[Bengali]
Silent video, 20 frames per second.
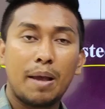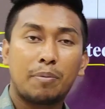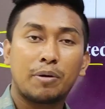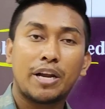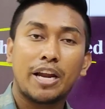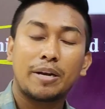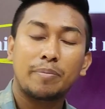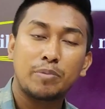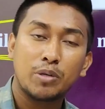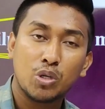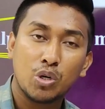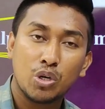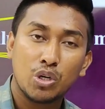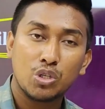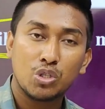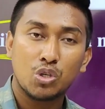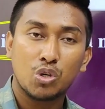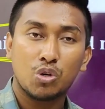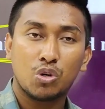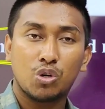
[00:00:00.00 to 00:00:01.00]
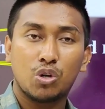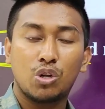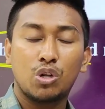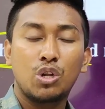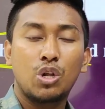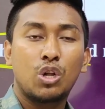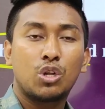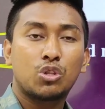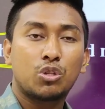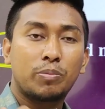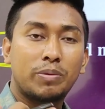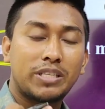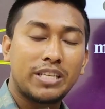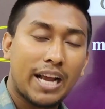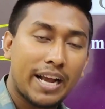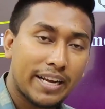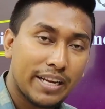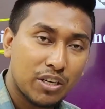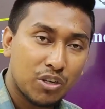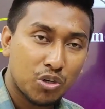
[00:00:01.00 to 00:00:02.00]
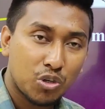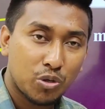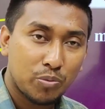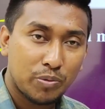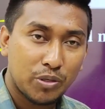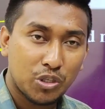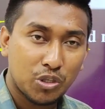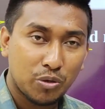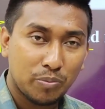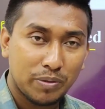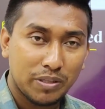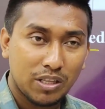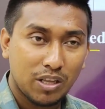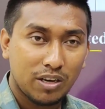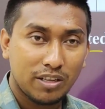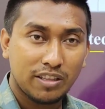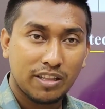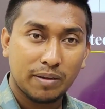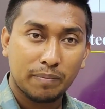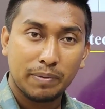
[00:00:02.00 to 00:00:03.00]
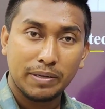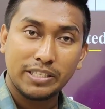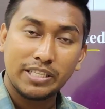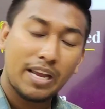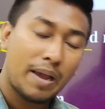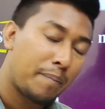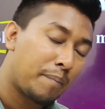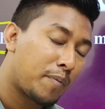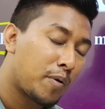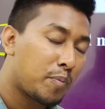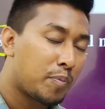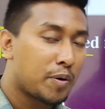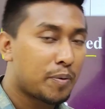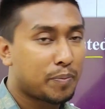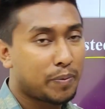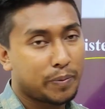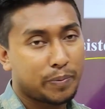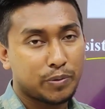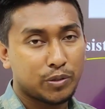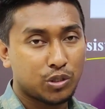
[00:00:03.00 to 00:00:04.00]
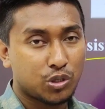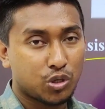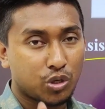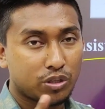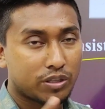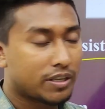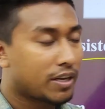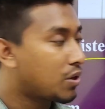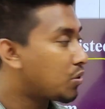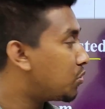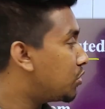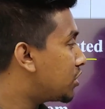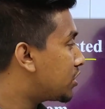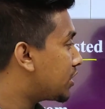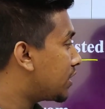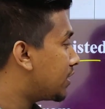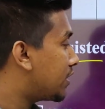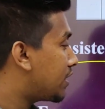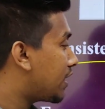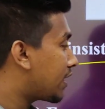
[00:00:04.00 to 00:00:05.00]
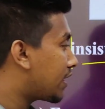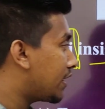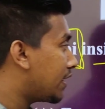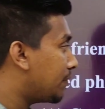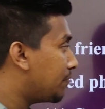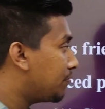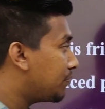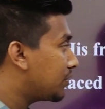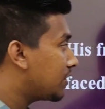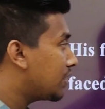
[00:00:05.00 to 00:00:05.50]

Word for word: এবং অ্যাডমিশনের জন্য তুমি জাহাঙ্গীরনগর বিশ্ববিদ্যালয়ে দেখবা যে অ্যাপ্রোপ্রিয়েট প্রিপোজিশন থেকে কোয়েশ্চেন থাকে